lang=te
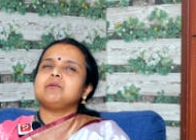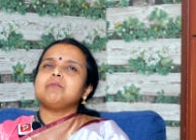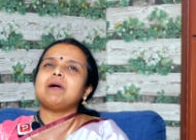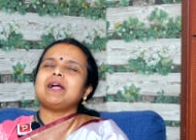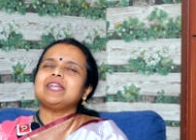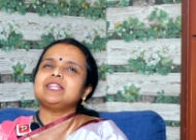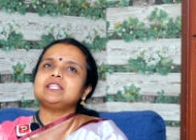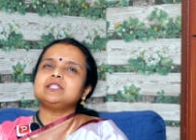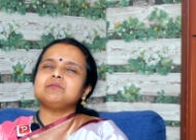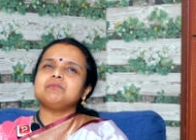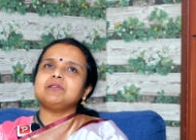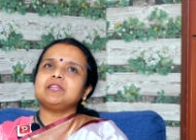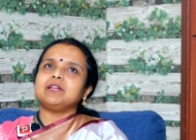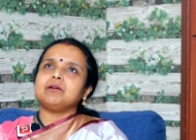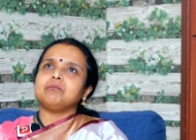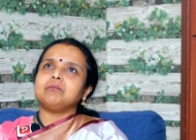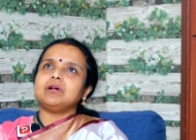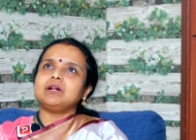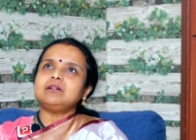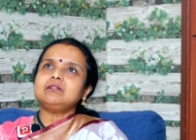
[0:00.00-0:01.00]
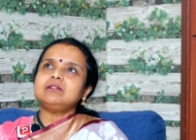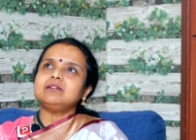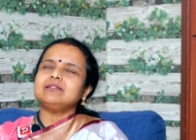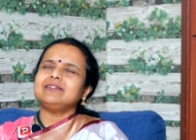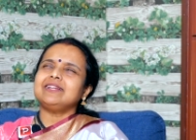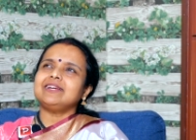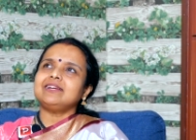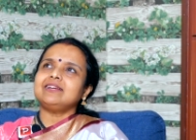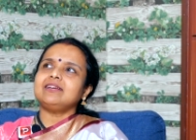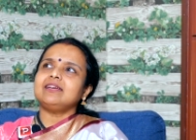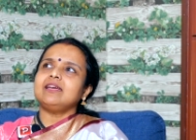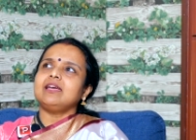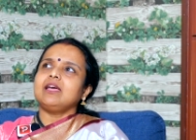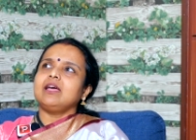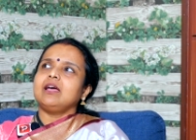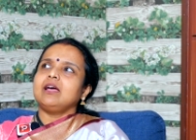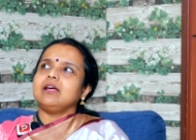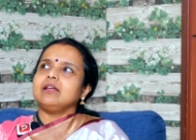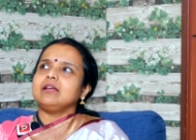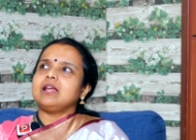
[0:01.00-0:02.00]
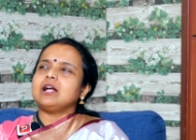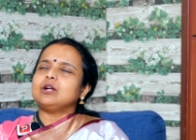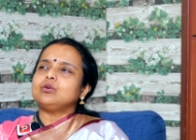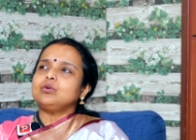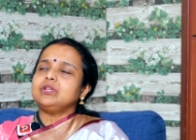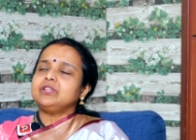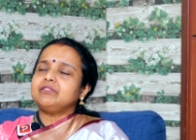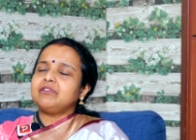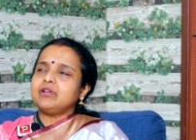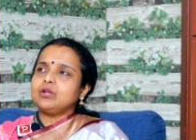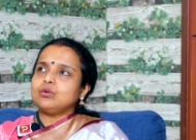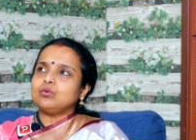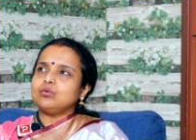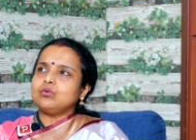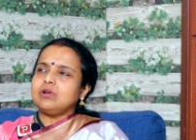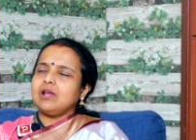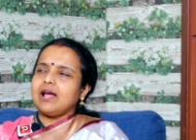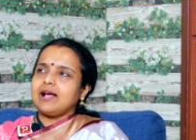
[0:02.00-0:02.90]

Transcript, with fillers: రిమైండ్స్ మీరమ్మా అంటే నాకు ఇదివరకు